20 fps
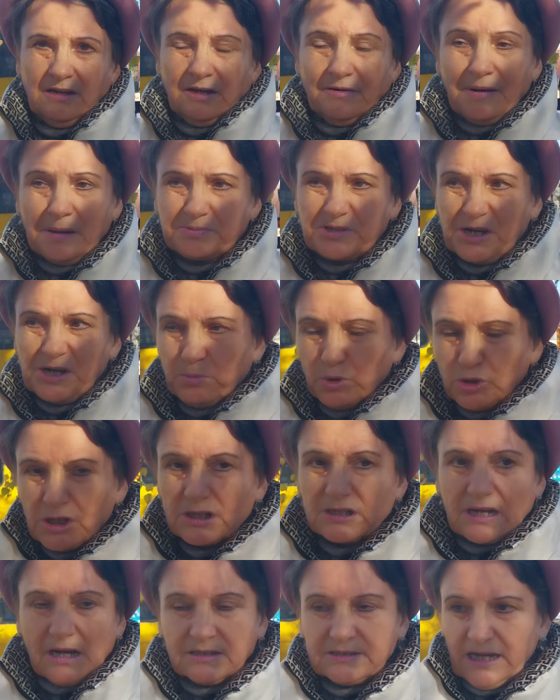Вообще
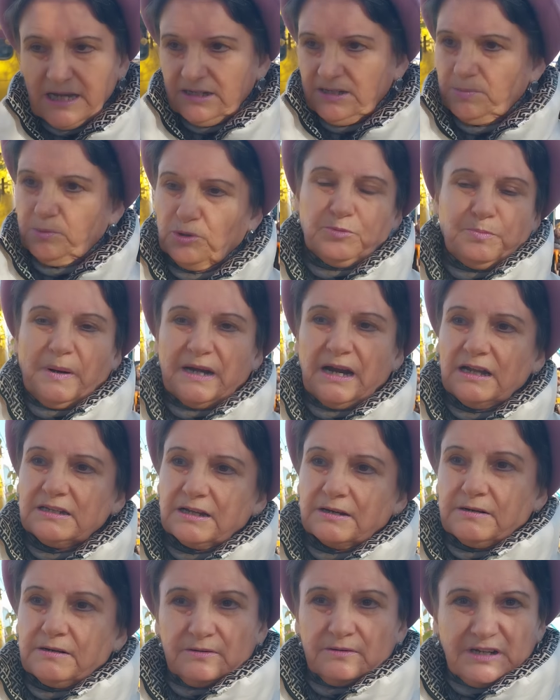будет когда-нибудь
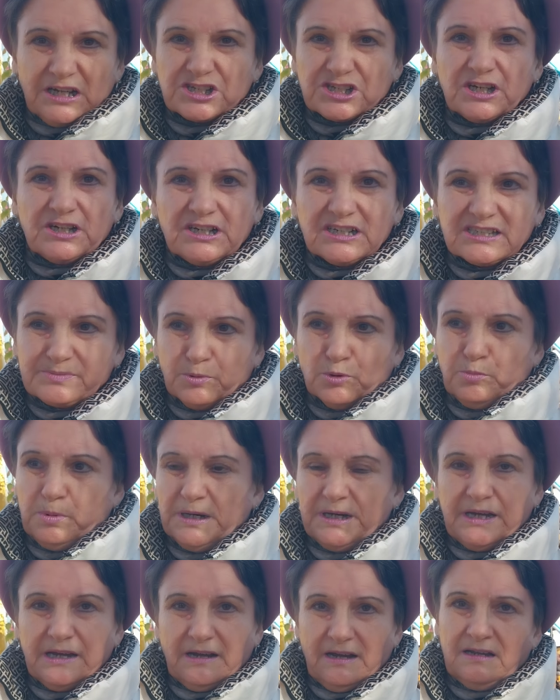порядок в нашей
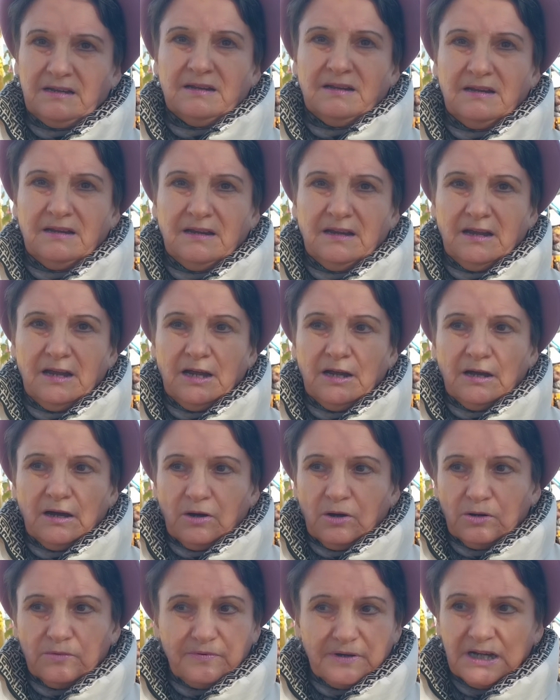республике, а?
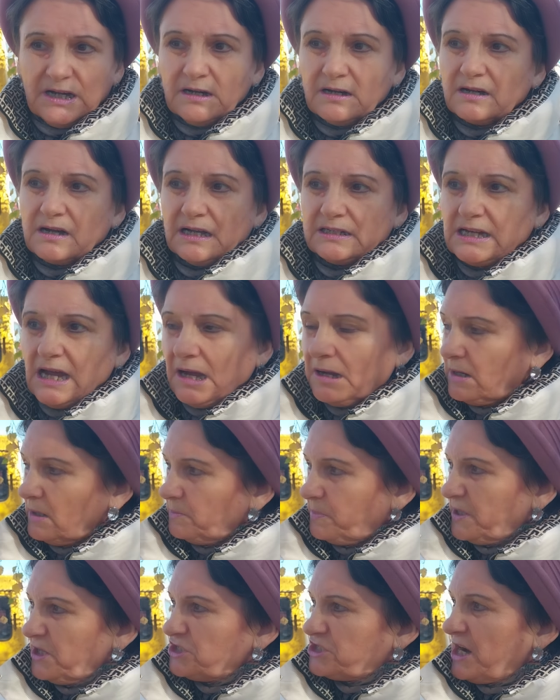Вы, когда
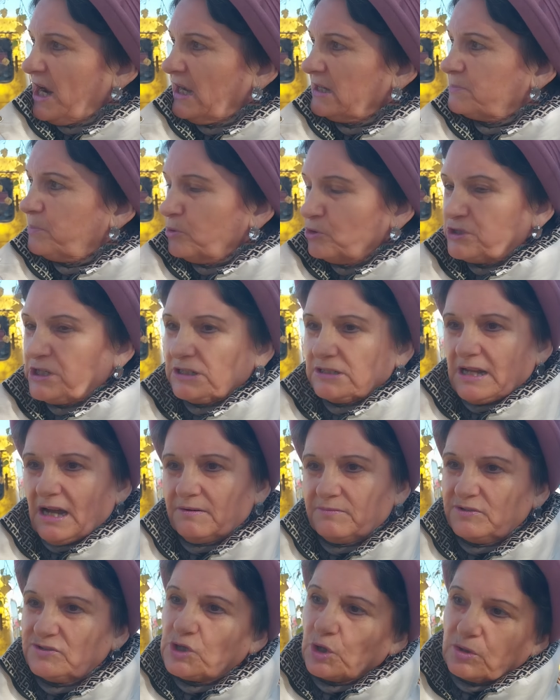приезжает Путин, да,
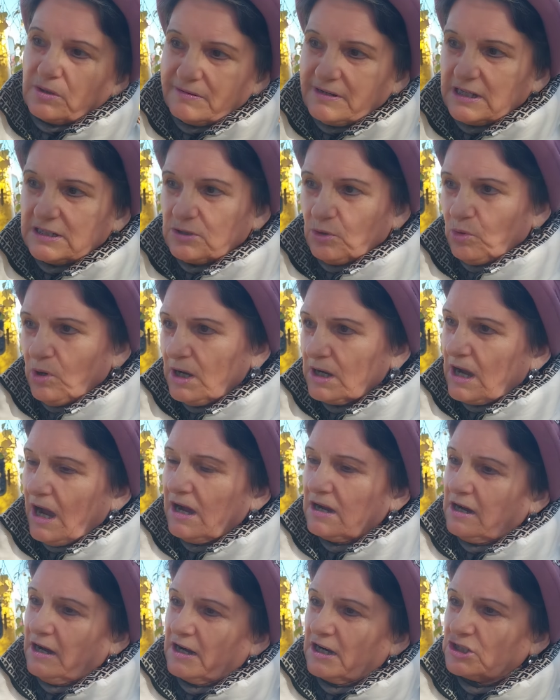вы все говорите, ой,
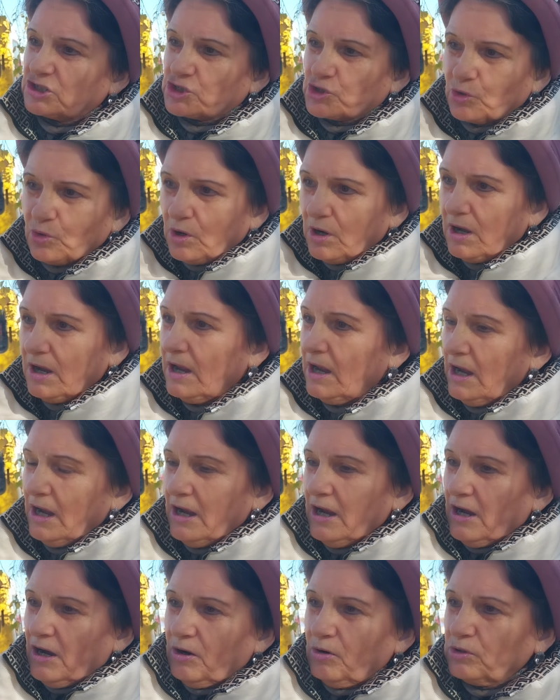как хорошо,
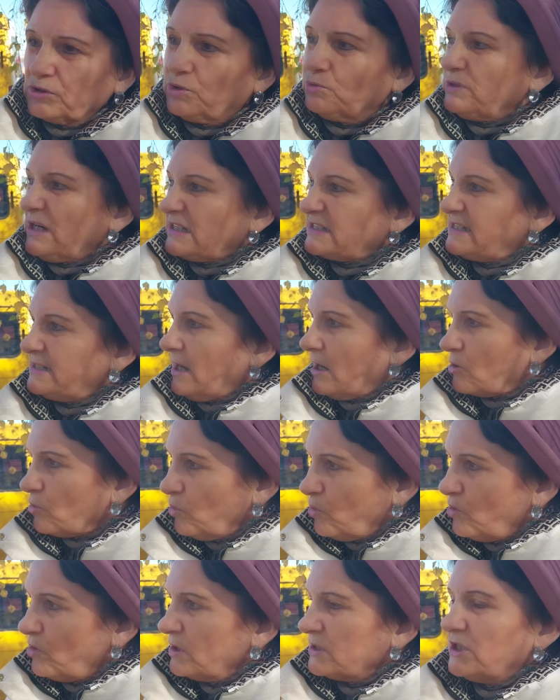вот у нас
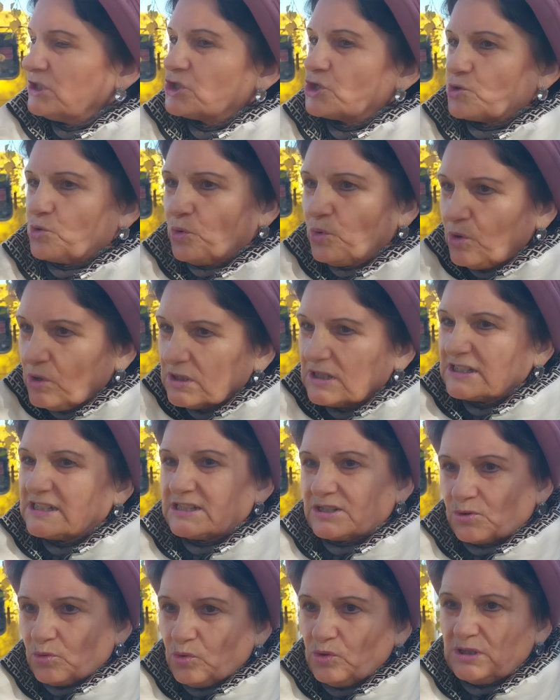дороги, школы
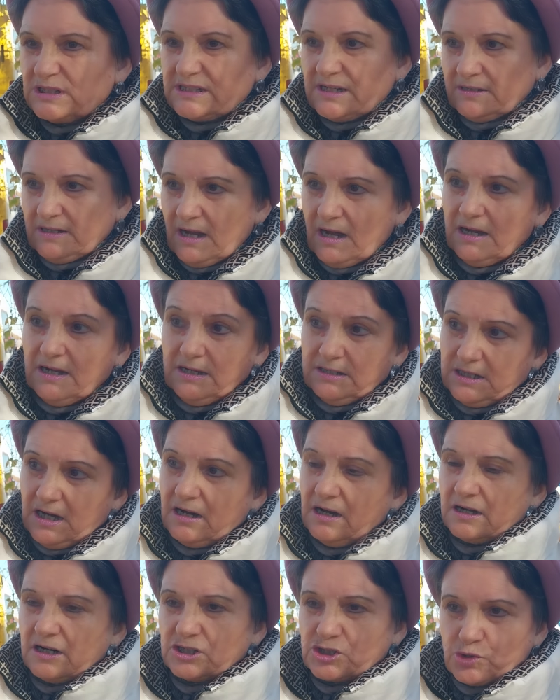строятся. Да, это
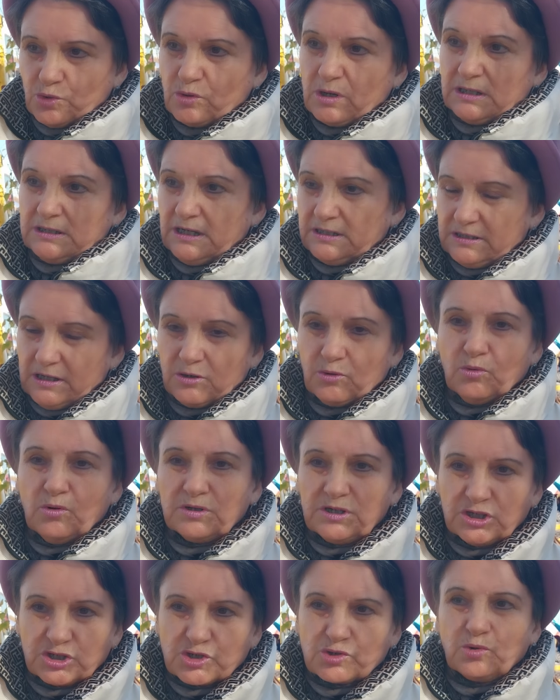хорошо, когда
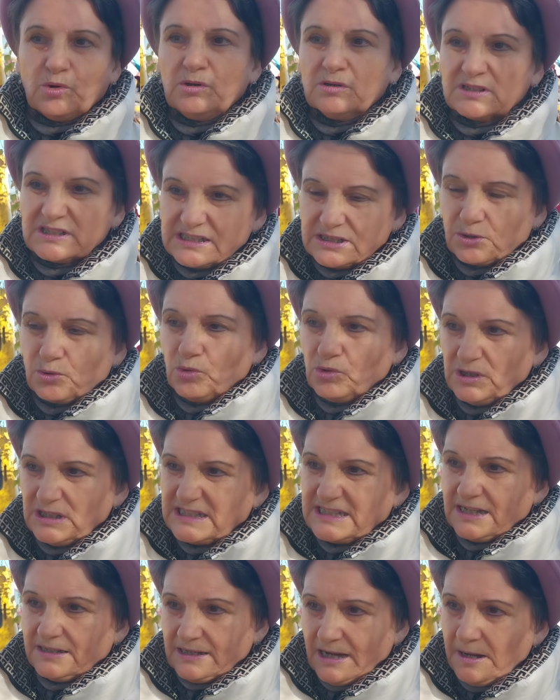дороги, школы
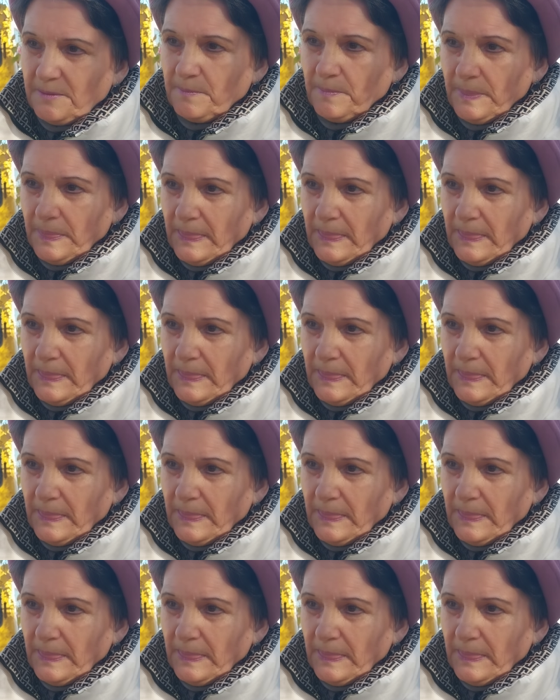строятся, да.